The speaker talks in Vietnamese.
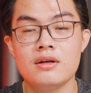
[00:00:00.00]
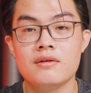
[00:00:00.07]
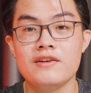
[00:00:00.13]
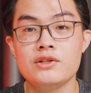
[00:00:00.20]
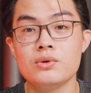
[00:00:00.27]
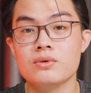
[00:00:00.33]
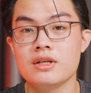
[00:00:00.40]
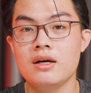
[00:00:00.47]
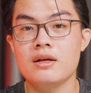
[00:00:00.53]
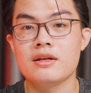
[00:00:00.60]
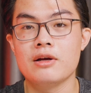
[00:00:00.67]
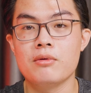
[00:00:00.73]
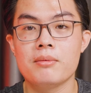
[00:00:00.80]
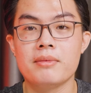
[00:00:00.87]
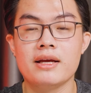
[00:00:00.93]
Ví dụ nhé
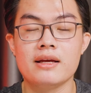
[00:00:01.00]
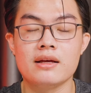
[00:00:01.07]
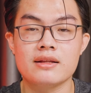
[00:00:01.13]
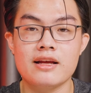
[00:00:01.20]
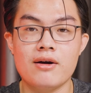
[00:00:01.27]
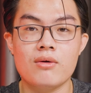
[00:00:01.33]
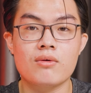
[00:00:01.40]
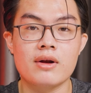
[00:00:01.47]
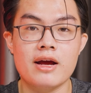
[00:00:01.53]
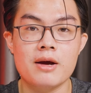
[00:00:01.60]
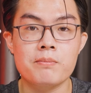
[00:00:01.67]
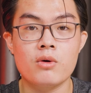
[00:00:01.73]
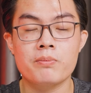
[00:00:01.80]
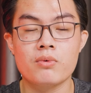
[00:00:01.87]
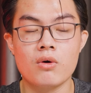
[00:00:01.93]
nếu mà mình đeo con
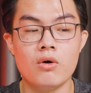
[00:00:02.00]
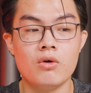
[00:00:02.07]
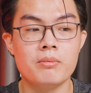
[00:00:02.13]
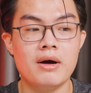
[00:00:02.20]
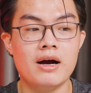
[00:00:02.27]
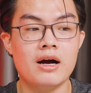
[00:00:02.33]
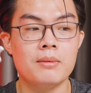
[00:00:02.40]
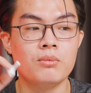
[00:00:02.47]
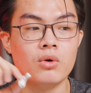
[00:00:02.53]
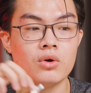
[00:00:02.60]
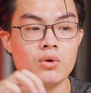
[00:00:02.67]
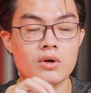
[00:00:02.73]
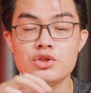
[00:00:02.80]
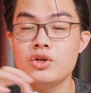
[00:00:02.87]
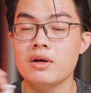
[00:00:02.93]
AirPod Pro mà muốn
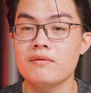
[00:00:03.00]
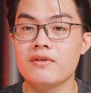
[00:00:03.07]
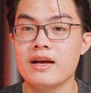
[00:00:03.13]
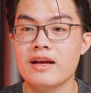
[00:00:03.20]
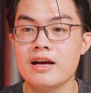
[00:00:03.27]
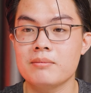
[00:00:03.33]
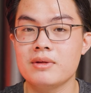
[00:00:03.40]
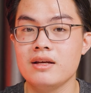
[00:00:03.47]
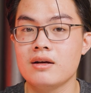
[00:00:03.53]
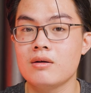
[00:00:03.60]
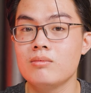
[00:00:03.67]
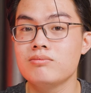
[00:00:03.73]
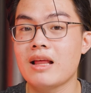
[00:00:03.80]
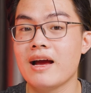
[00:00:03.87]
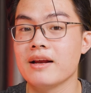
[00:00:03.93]
nói chuyện với anh em thì
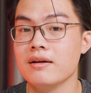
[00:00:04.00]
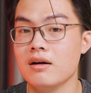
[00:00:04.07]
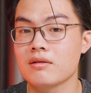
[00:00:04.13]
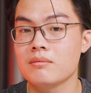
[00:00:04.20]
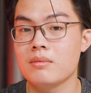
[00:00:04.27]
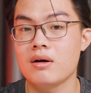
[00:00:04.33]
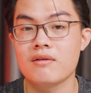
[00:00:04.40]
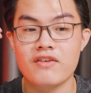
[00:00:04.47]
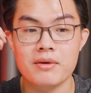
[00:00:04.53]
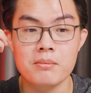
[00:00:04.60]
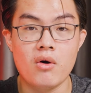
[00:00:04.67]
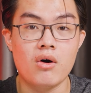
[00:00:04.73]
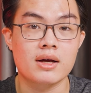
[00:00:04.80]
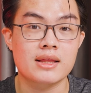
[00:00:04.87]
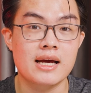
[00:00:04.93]
không thể được mà phải
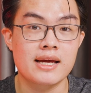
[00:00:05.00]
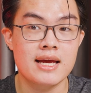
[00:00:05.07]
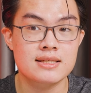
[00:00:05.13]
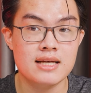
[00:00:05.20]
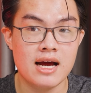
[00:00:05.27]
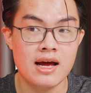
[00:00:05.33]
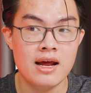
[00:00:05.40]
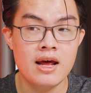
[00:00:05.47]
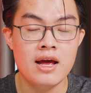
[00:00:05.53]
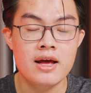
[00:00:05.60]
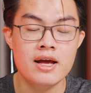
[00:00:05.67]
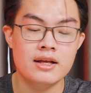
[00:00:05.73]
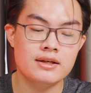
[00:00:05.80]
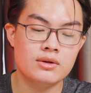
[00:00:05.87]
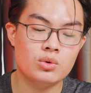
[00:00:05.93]
bỏ cái tai nghe ra.
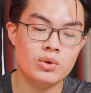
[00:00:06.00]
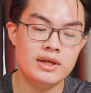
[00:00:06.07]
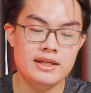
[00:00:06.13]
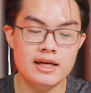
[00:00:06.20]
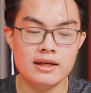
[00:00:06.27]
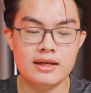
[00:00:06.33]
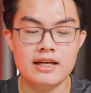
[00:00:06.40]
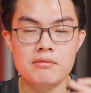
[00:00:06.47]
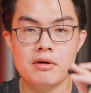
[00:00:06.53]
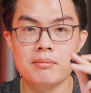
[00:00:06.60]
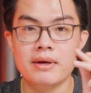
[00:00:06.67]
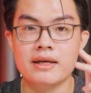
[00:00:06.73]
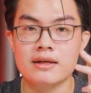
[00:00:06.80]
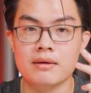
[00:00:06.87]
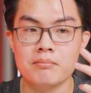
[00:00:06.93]
Nhưng tuy nhiên khi mà
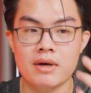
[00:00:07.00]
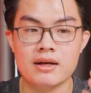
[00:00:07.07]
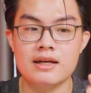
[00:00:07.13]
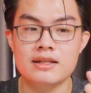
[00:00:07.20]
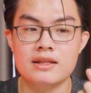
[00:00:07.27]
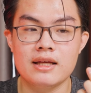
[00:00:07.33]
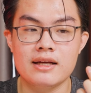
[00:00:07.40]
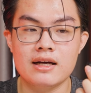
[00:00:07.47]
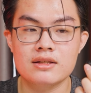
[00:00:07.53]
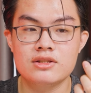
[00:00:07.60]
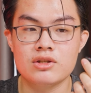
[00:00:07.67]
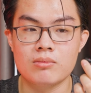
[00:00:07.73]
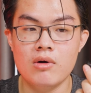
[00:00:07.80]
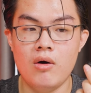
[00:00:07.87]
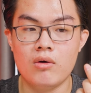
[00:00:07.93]
mình bật cái tính năng
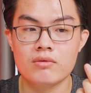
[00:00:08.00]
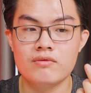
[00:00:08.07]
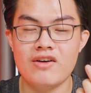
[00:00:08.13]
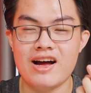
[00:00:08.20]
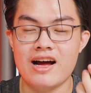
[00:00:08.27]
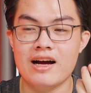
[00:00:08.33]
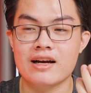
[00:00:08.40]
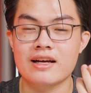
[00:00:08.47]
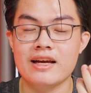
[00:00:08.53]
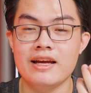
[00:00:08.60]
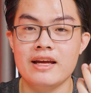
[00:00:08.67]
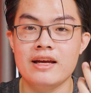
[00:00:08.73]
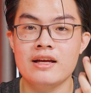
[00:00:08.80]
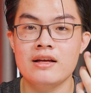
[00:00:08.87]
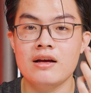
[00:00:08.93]
chống ồn và
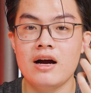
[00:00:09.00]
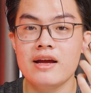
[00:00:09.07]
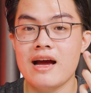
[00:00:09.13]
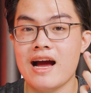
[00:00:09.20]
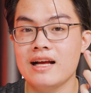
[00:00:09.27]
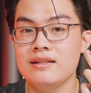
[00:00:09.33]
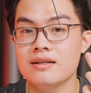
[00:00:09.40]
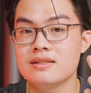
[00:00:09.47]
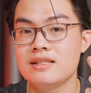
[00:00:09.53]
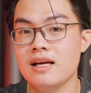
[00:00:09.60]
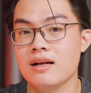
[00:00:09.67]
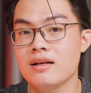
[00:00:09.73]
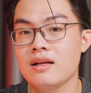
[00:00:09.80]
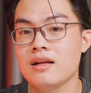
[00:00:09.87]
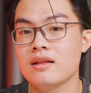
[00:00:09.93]
cái AI nhận
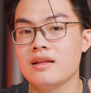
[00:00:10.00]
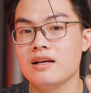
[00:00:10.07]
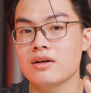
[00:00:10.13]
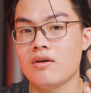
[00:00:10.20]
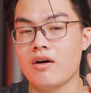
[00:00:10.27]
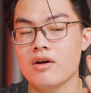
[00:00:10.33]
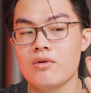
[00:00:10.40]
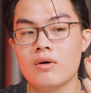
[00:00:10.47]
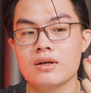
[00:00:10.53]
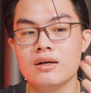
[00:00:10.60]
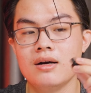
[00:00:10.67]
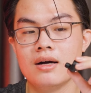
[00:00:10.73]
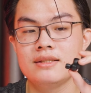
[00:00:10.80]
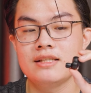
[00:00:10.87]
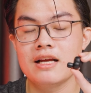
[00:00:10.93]
diện tiếng nói của con
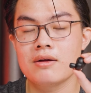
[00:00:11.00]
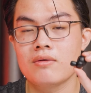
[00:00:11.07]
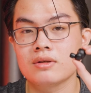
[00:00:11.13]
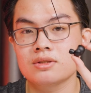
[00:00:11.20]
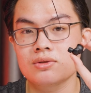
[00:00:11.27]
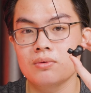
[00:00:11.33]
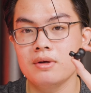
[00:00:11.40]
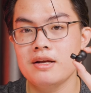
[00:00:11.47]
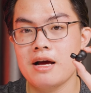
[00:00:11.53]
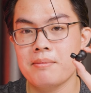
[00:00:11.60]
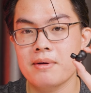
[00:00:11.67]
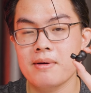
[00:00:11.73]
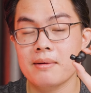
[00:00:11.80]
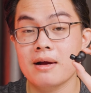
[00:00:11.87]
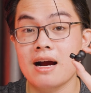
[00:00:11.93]
người trên con Sony
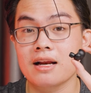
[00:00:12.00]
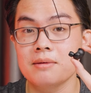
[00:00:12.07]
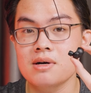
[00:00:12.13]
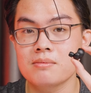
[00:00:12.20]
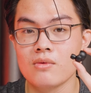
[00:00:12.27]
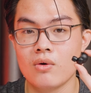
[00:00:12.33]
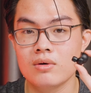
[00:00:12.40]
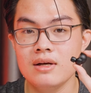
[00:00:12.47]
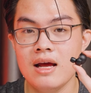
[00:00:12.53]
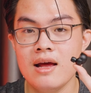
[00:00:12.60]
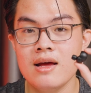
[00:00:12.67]
wf này Mark 4